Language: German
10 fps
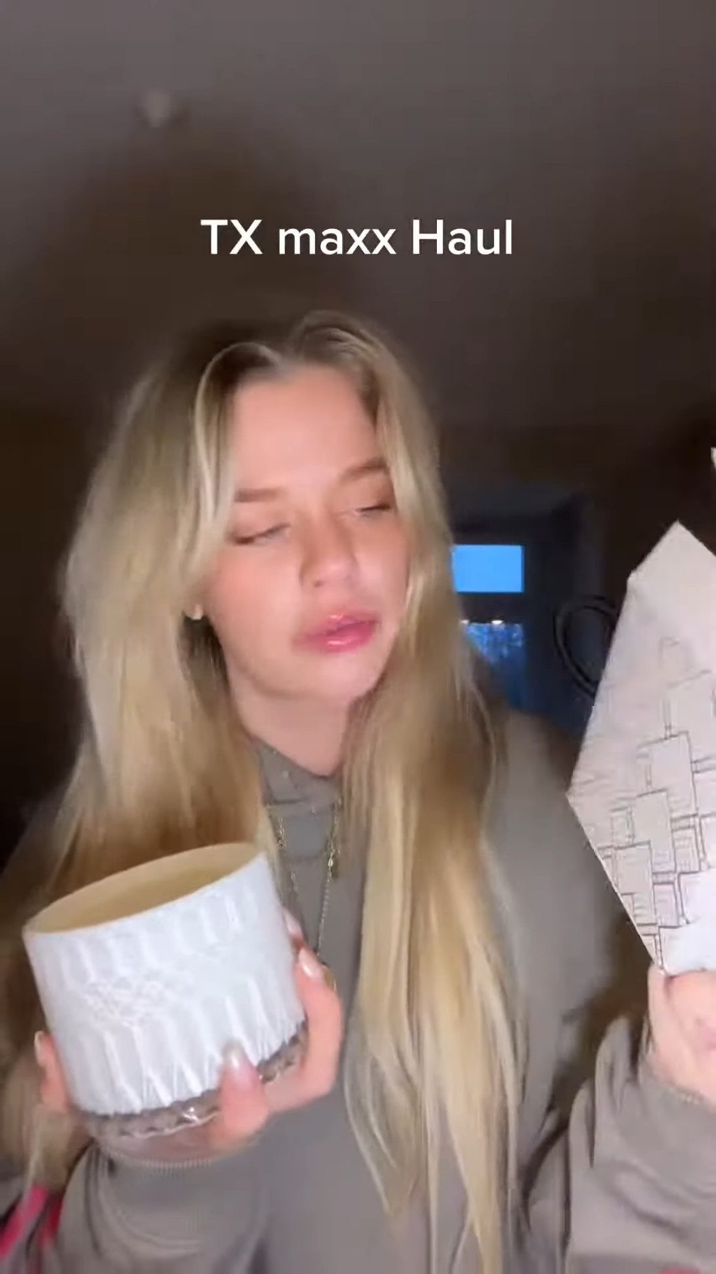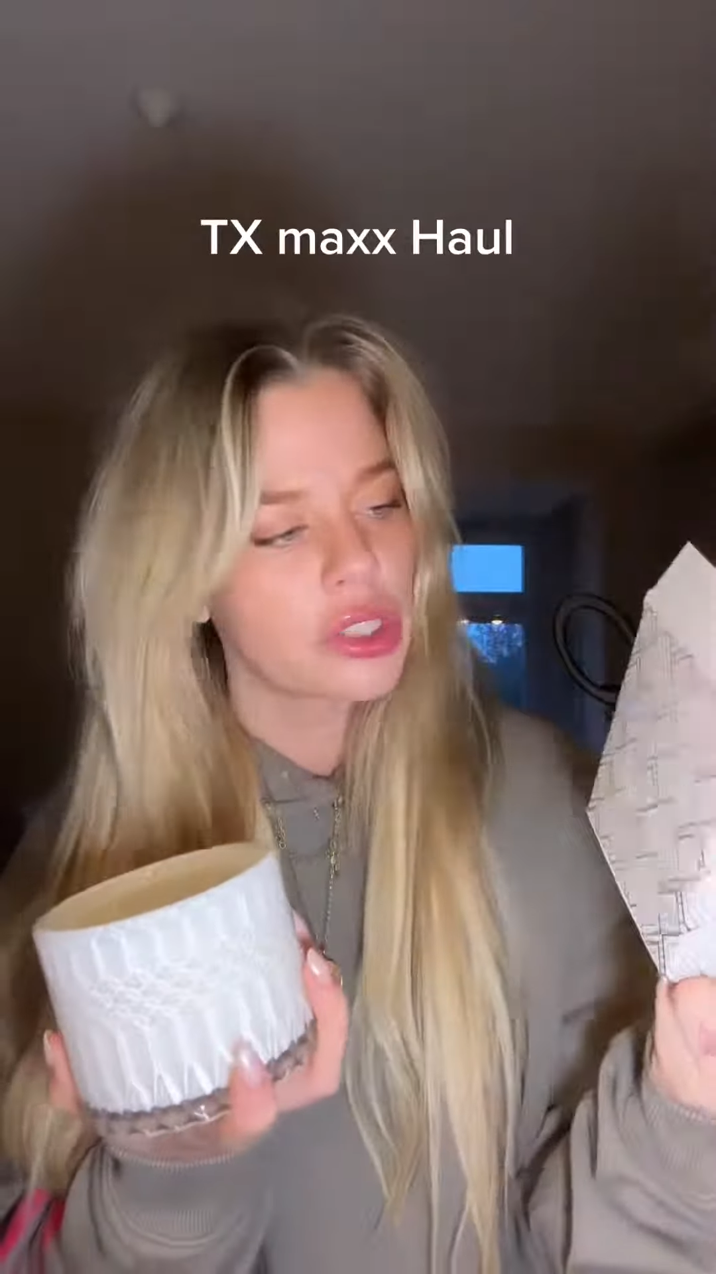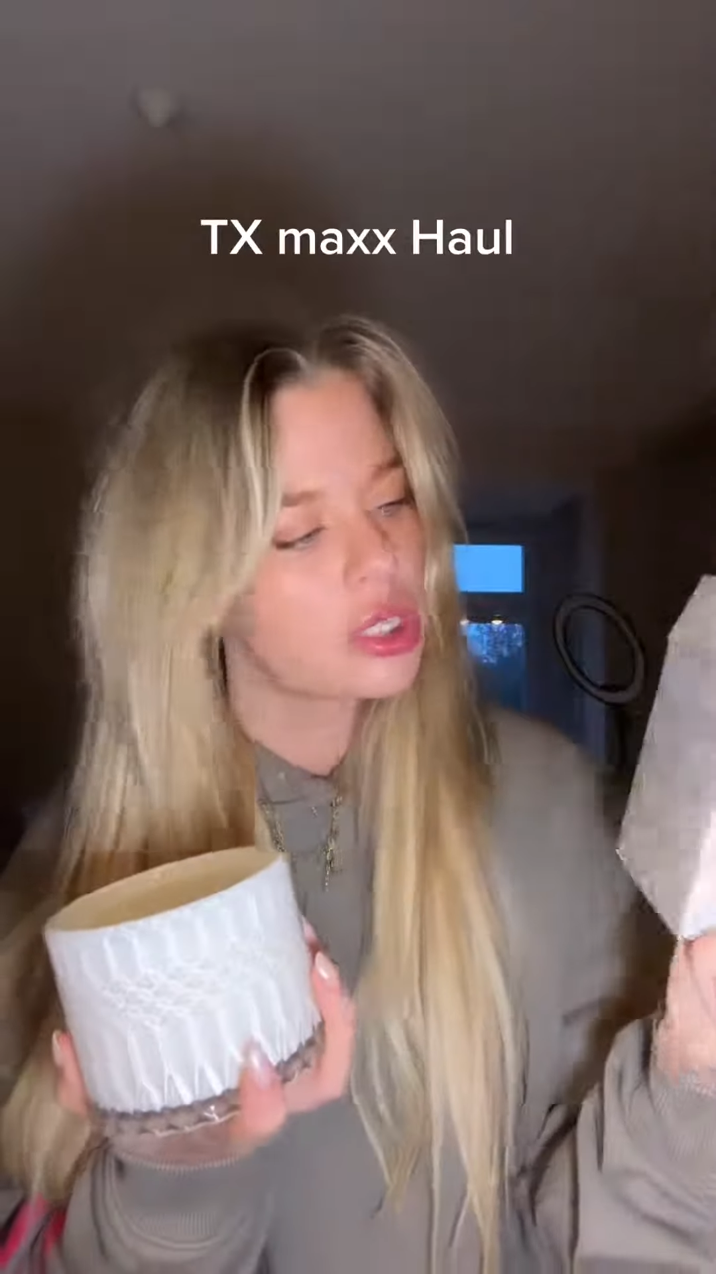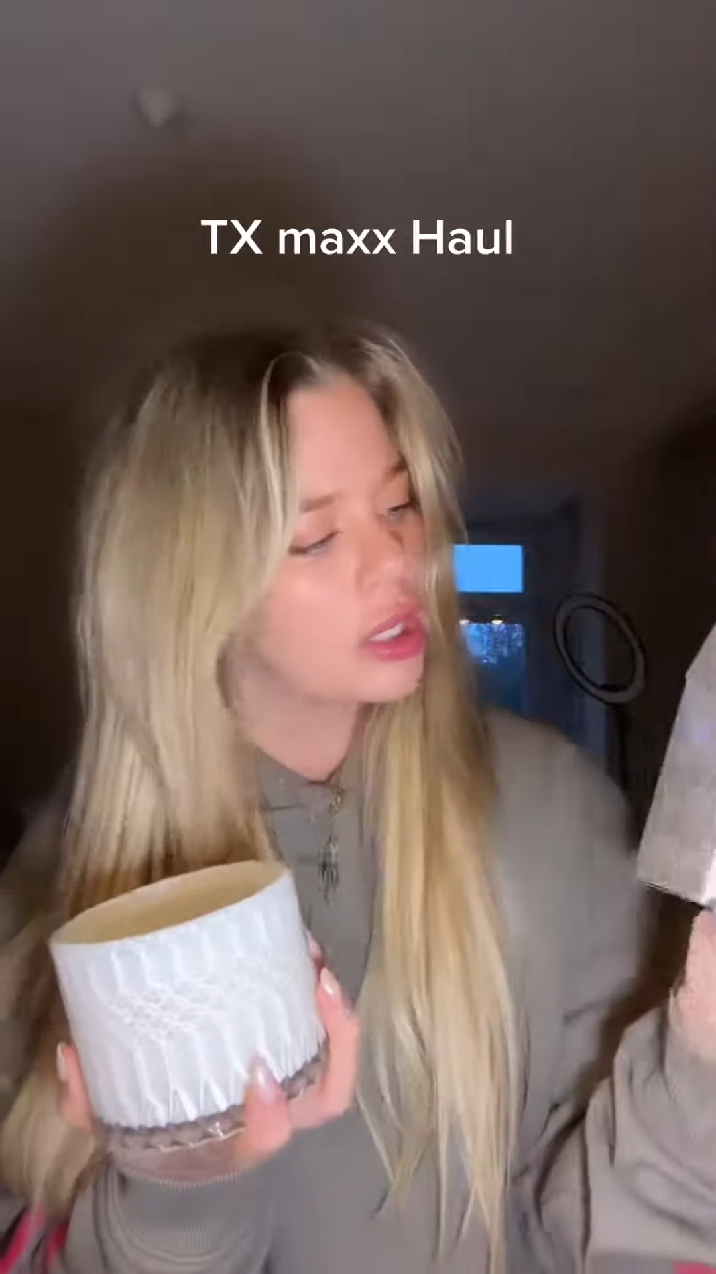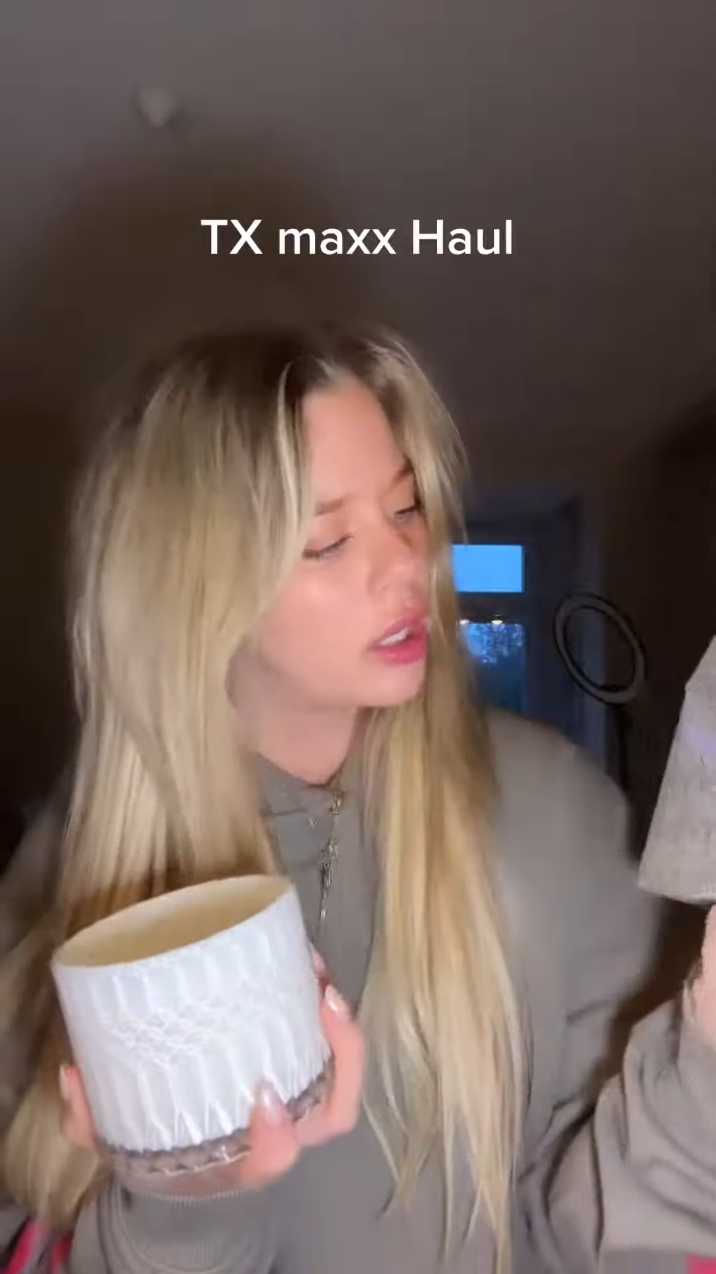Verstehe ich